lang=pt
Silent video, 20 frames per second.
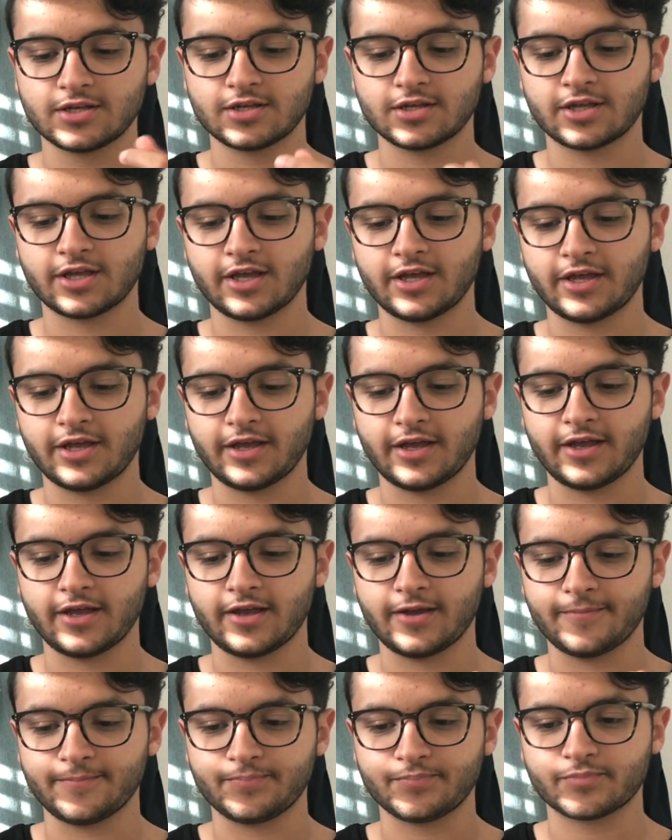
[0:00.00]
que
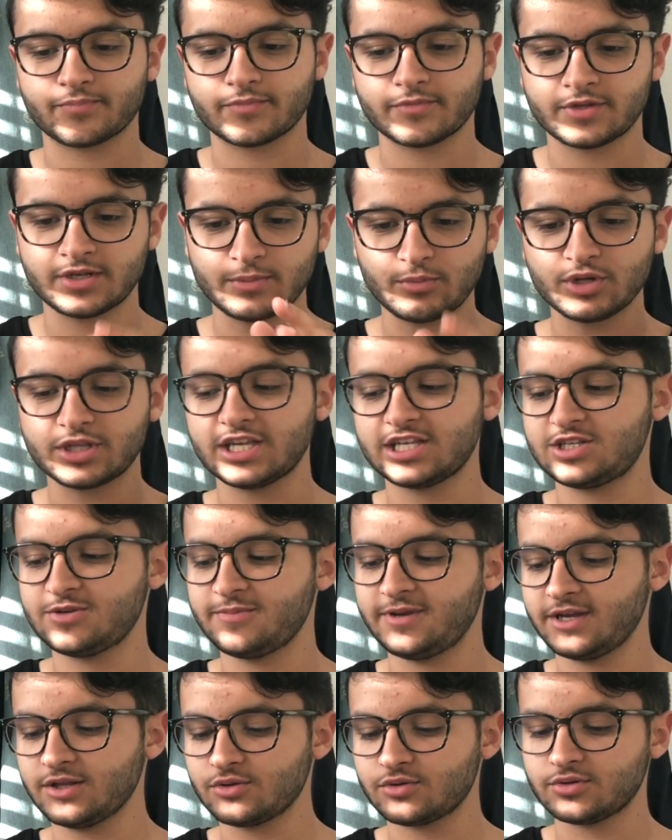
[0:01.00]
é de
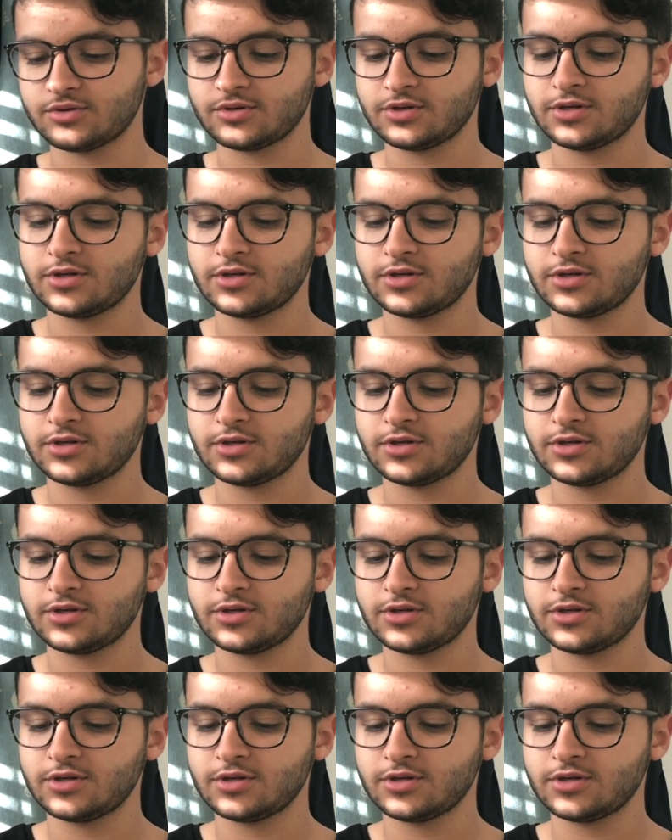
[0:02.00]
amortecimento.